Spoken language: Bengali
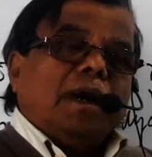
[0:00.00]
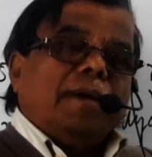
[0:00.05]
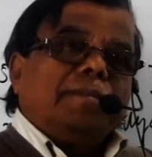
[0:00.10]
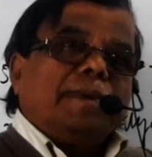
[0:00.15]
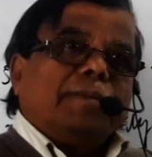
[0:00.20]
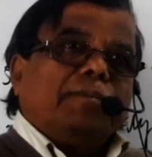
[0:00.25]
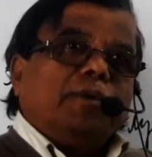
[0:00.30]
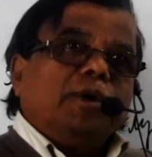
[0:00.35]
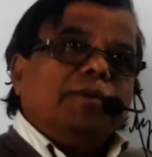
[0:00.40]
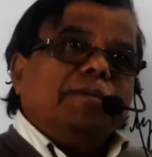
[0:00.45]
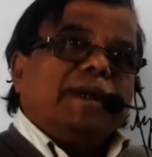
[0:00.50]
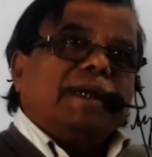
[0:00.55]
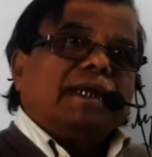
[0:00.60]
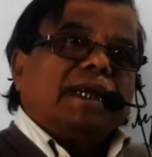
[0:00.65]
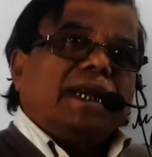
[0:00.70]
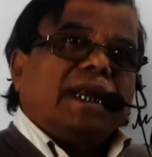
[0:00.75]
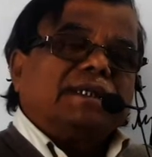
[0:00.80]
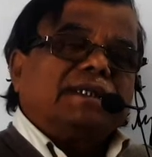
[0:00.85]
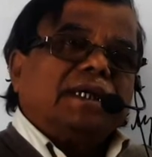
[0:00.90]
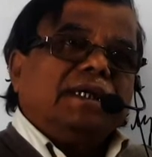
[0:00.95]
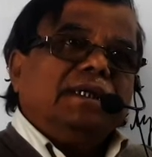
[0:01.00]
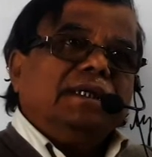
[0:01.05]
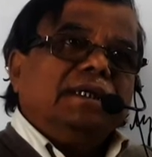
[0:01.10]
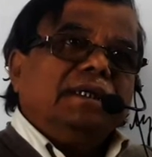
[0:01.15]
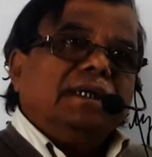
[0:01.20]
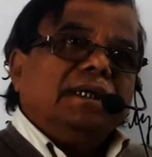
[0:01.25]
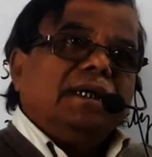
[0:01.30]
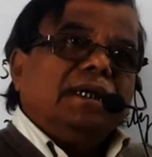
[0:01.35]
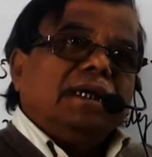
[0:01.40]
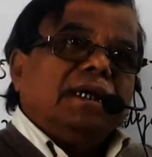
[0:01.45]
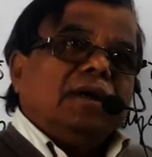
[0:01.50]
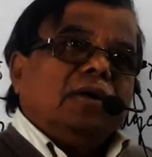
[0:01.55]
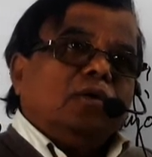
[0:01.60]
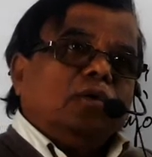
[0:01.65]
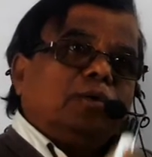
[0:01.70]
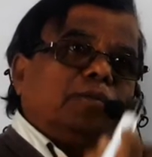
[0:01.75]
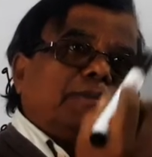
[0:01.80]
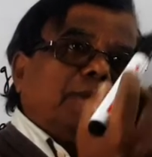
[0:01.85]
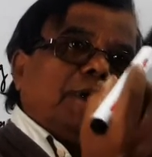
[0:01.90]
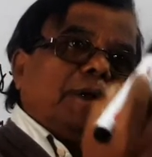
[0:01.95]
আমরা পরিমাণটা না জানি
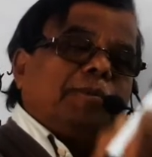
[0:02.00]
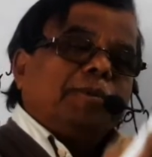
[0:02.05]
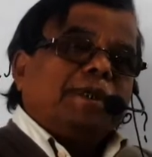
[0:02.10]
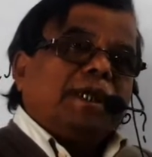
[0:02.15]
উৎপন্ন